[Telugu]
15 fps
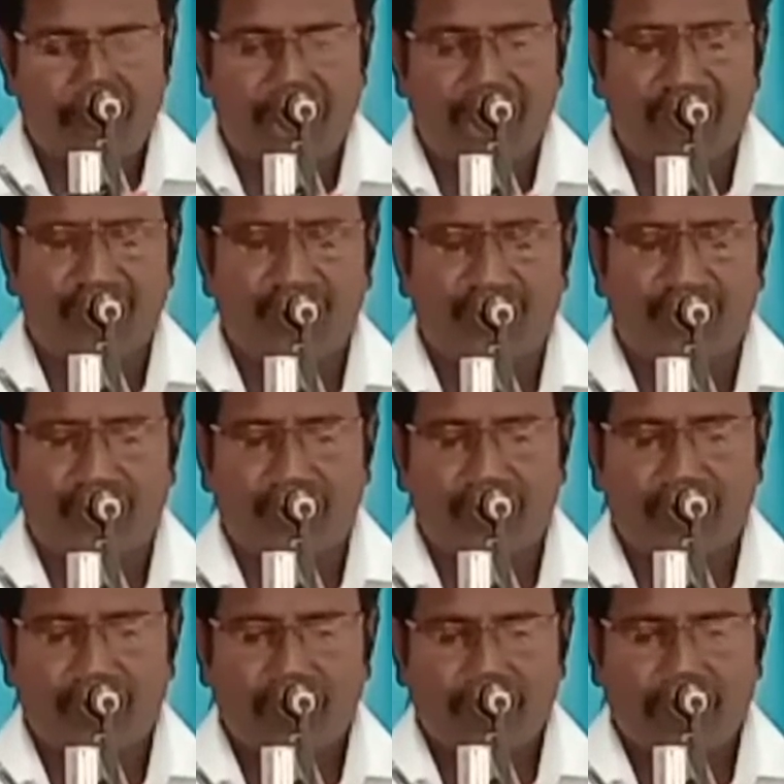మీరు
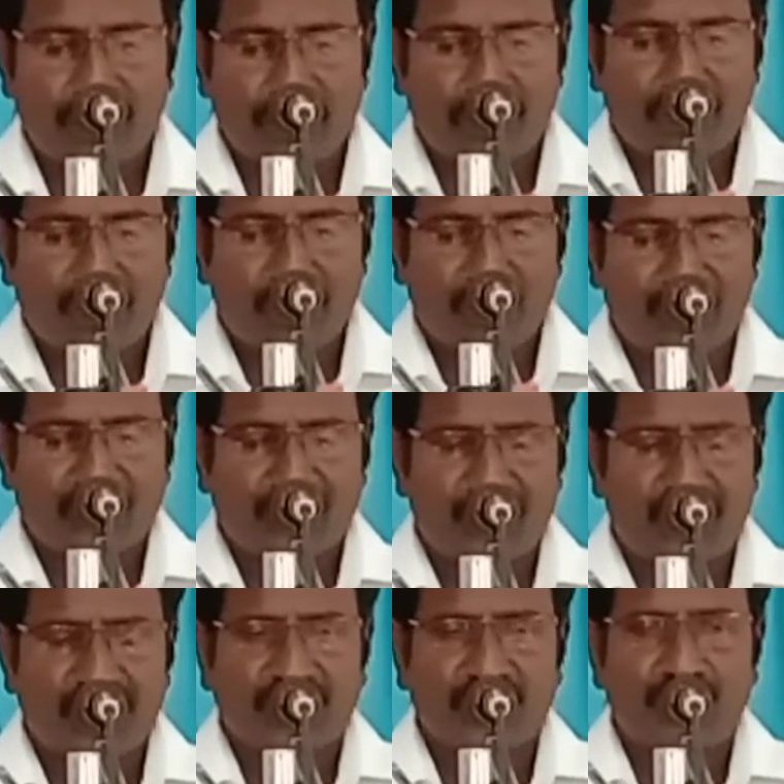
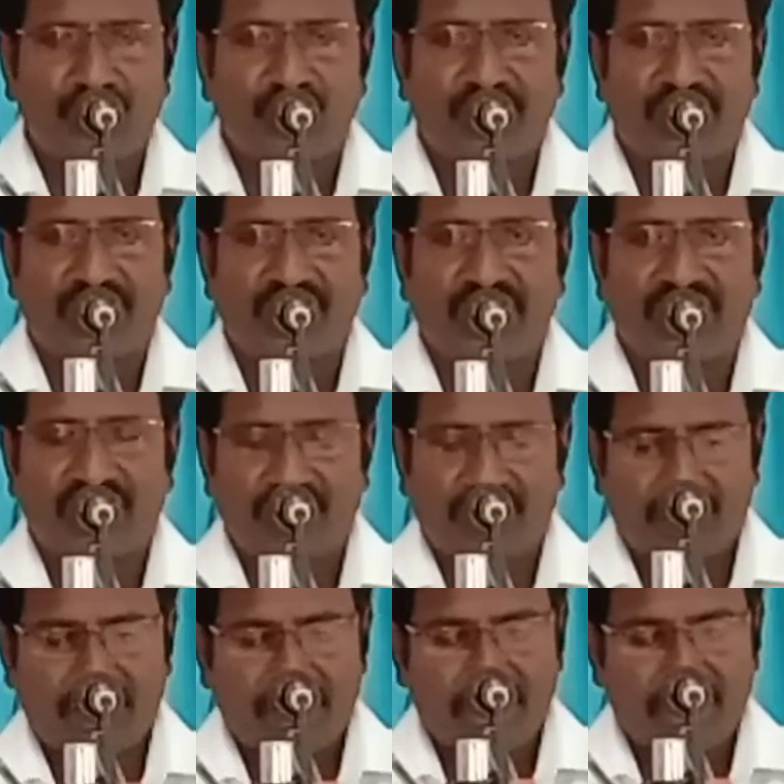విశ్వాసము ద్వారా
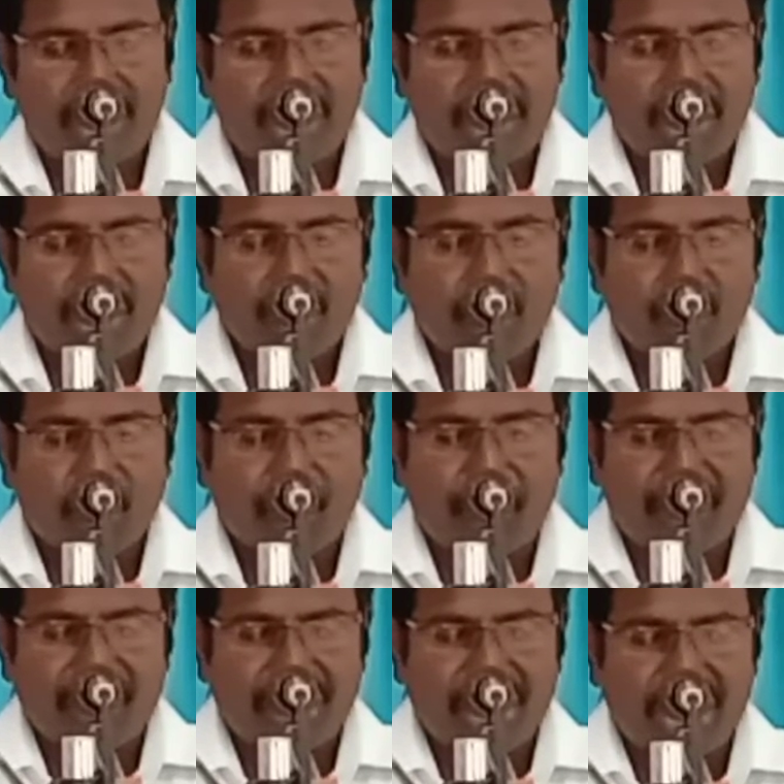
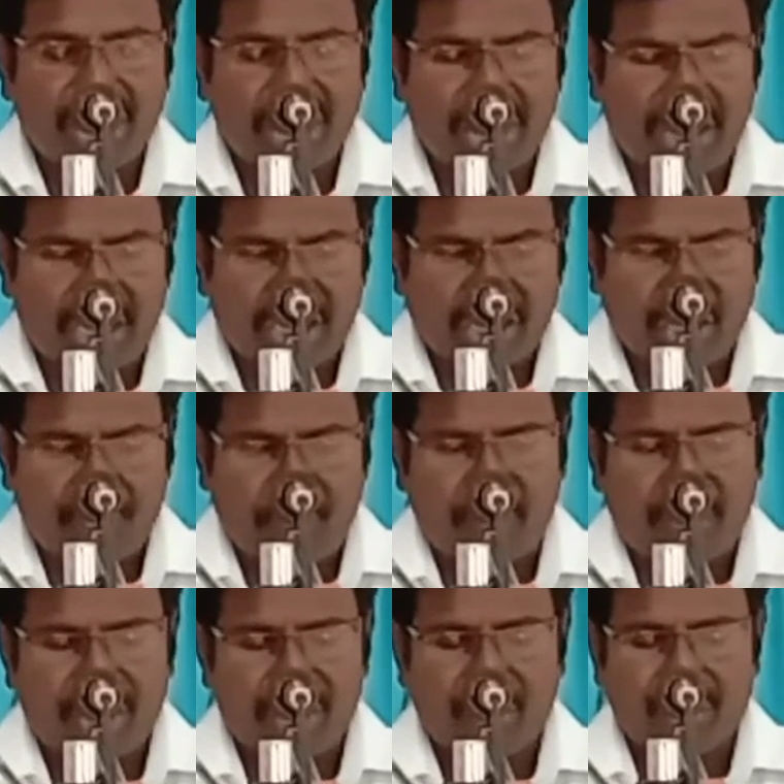కృపచేతని
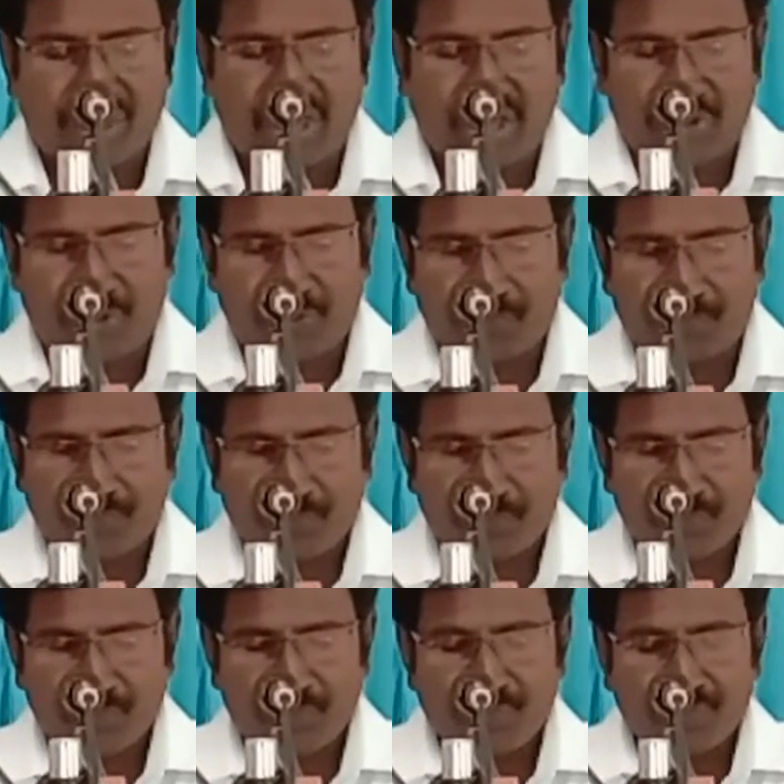రక్షింపబడి ఉన్నారు
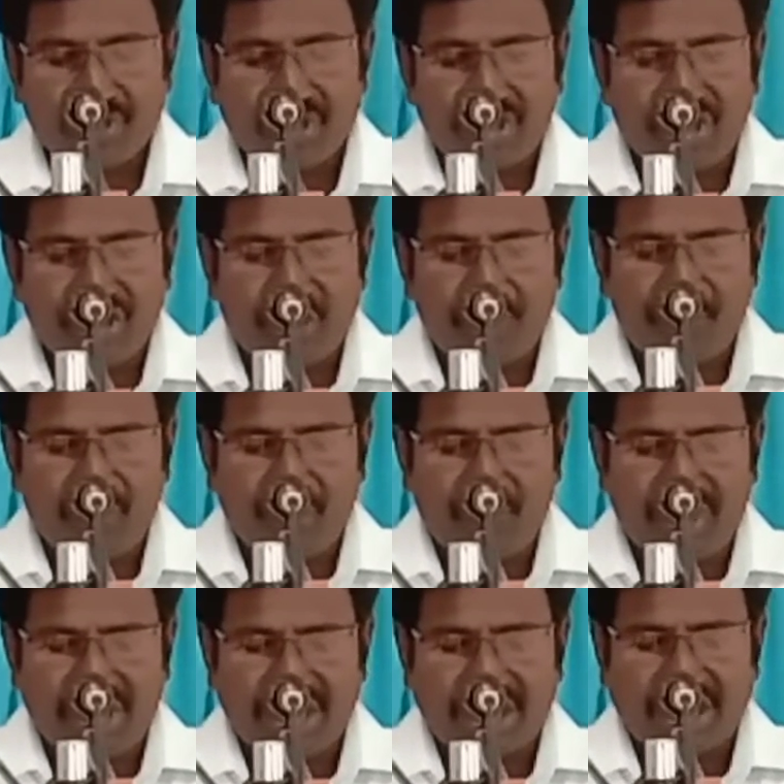ఇది మీ
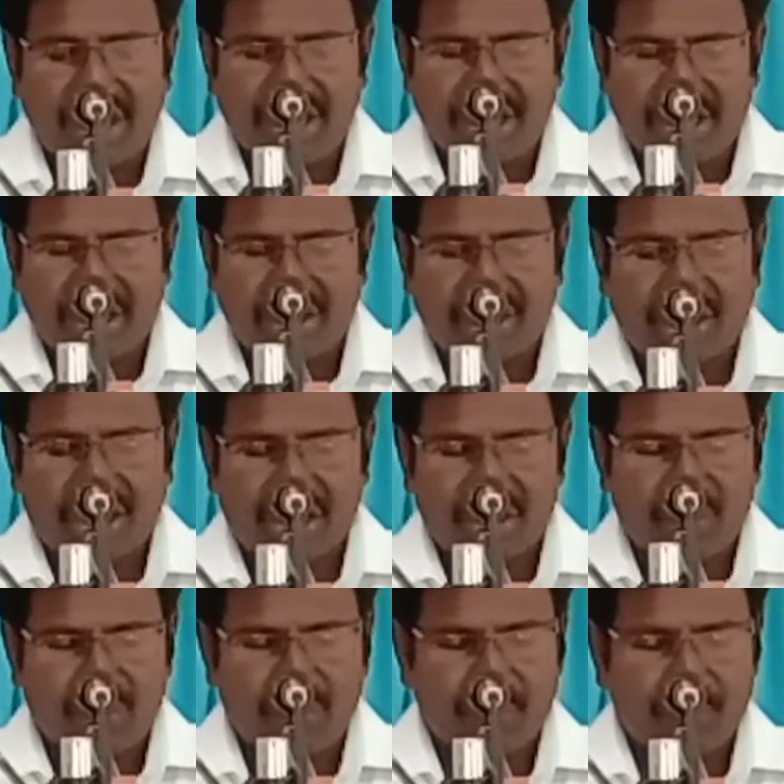వలన కలిగినది
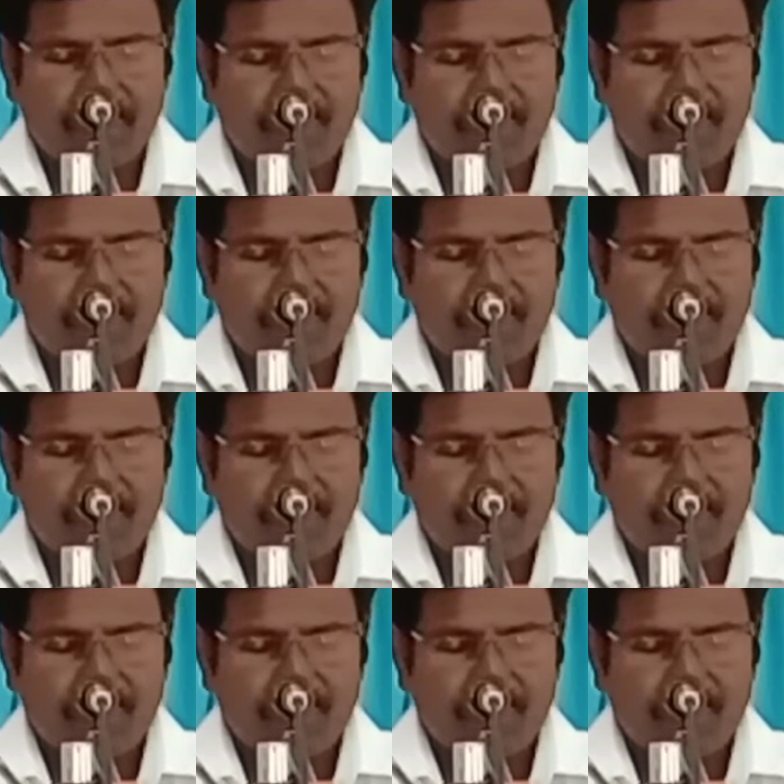కాదు